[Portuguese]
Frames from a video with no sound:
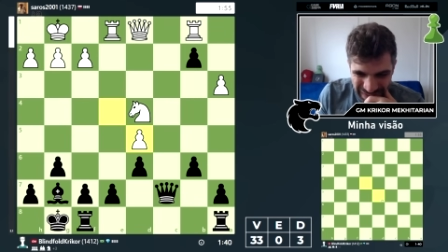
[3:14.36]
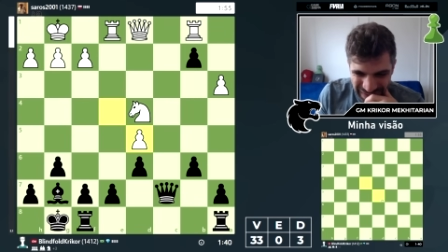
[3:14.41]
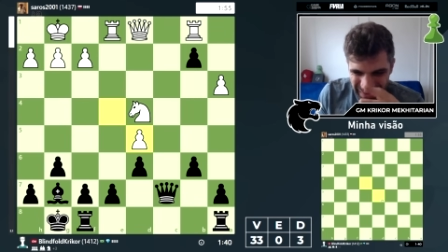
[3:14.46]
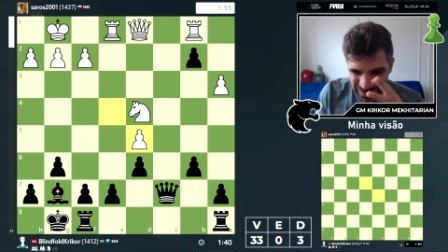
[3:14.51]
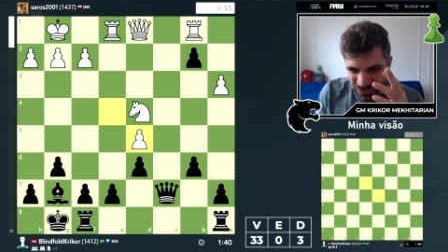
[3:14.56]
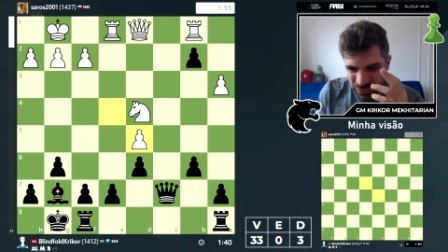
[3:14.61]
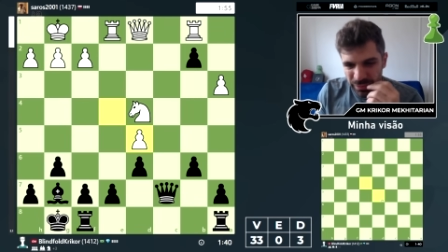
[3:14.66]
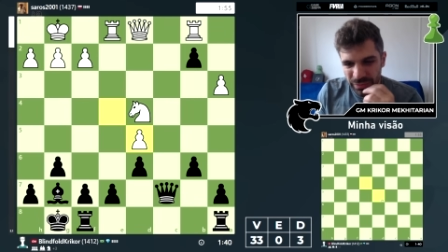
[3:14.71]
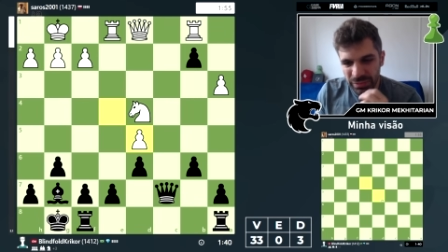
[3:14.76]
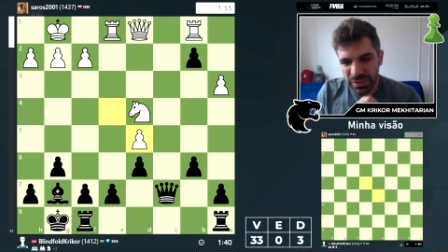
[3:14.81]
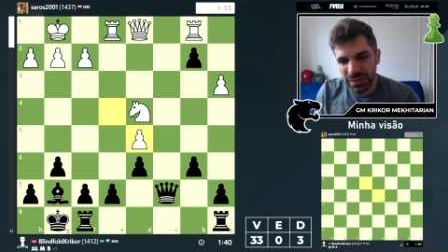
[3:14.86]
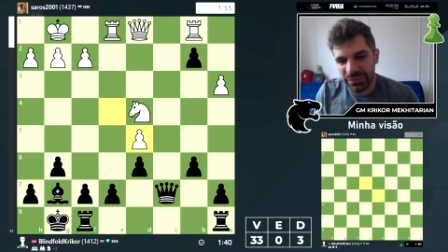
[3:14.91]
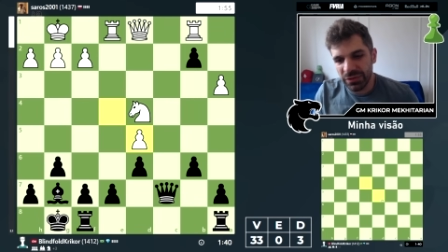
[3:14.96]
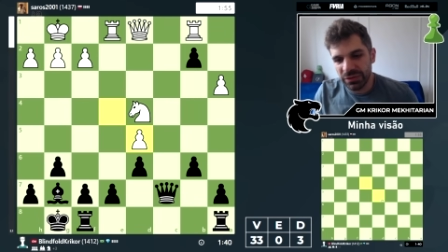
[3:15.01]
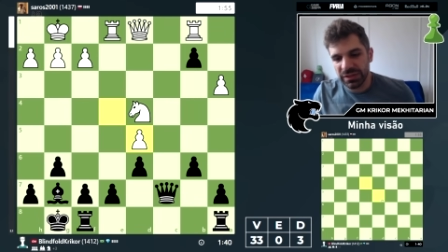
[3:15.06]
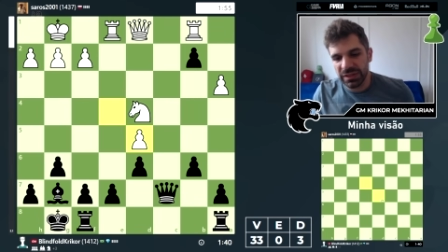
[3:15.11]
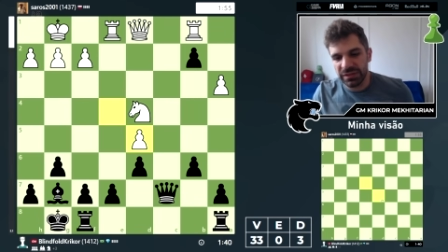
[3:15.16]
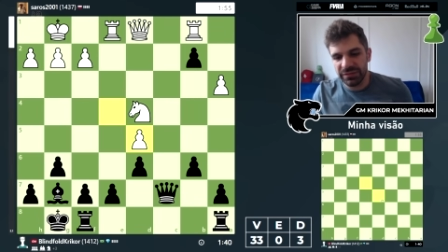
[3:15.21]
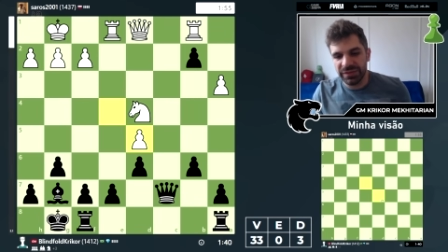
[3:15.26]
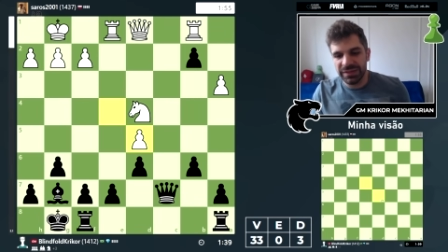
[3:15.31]
O cavalo
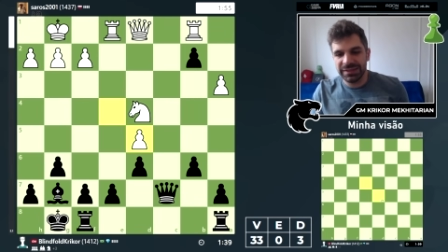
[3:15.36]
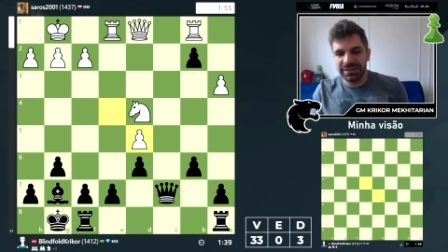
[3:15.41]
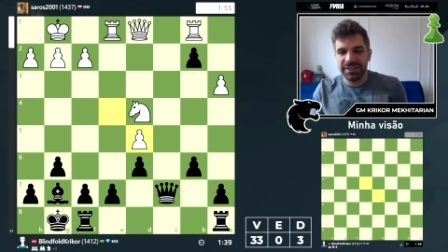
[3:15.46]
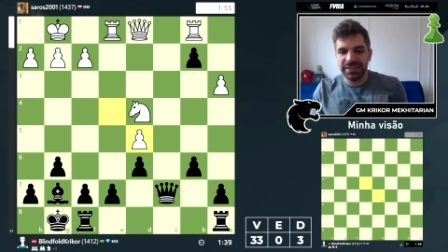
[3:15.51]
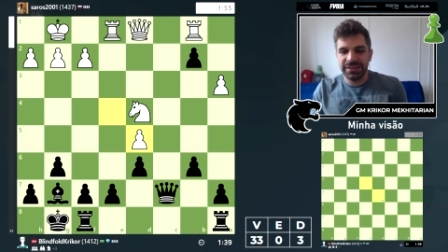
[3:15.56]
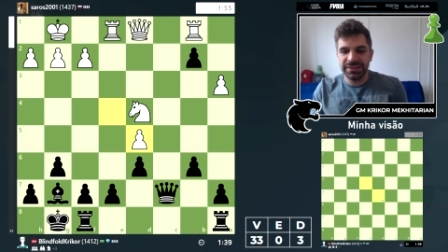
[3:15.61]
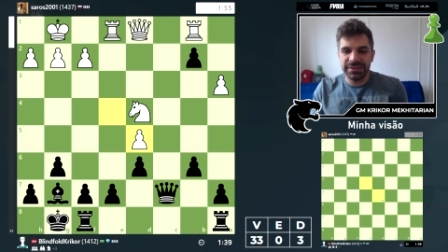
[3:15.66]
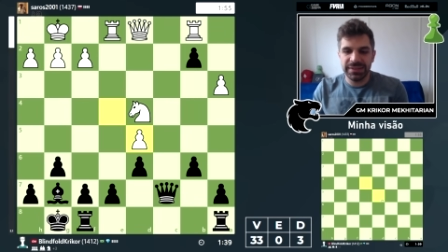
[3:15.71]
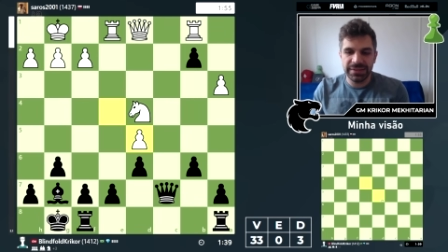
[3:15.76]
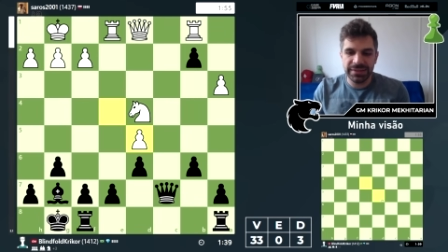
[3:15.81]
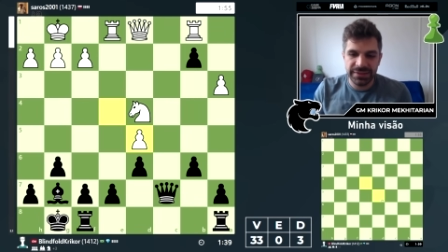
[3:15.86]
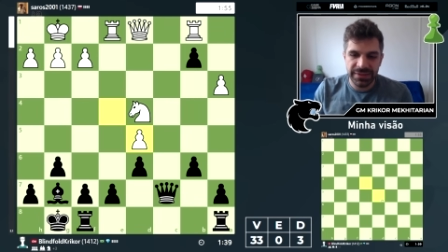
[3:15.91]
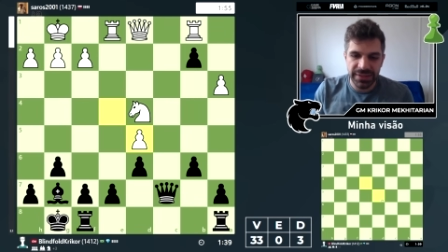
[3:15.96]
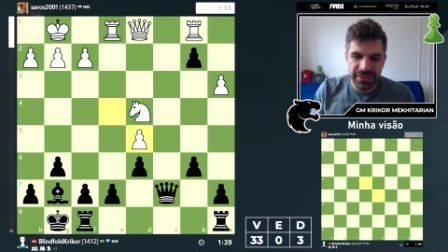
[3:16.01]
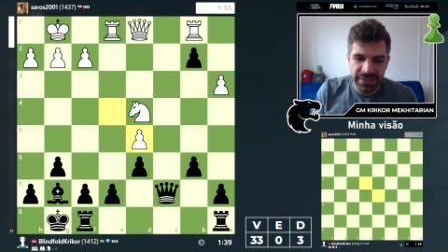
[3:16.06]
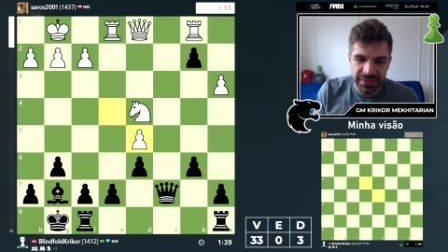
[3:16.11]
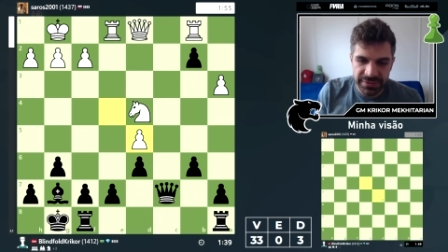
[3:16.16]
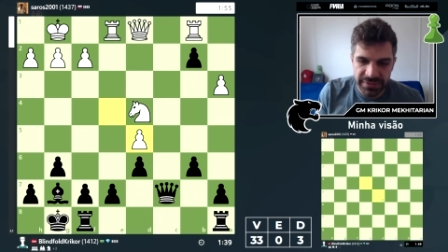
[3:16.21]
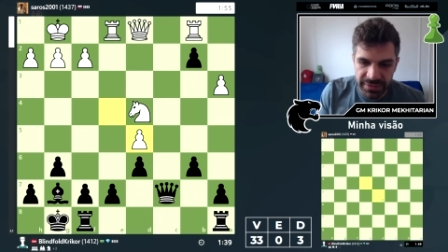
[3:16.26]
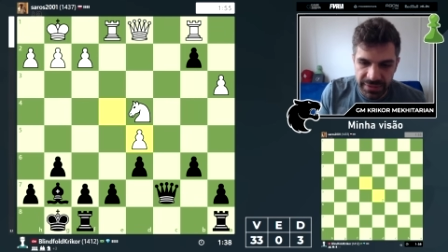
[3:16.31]
dele vai entrar em
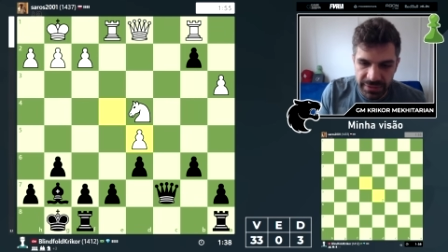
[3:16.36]
C6, né?